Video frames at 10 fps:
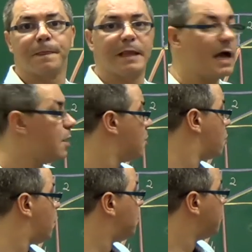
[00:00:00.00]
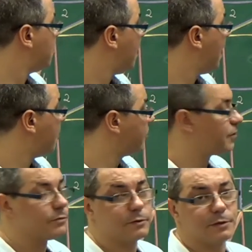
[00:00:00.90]
Tá? Como é, os,
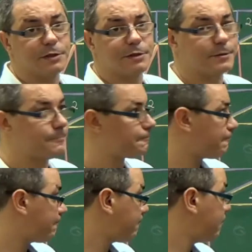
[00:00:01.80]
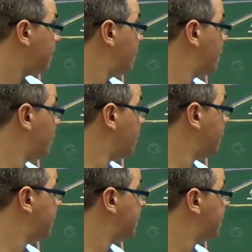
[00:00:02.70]
os
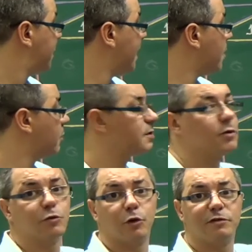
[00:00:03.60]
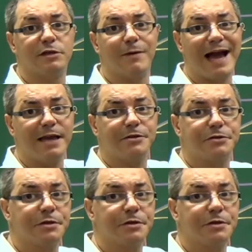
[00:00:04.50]
os triângulos são todos iguais,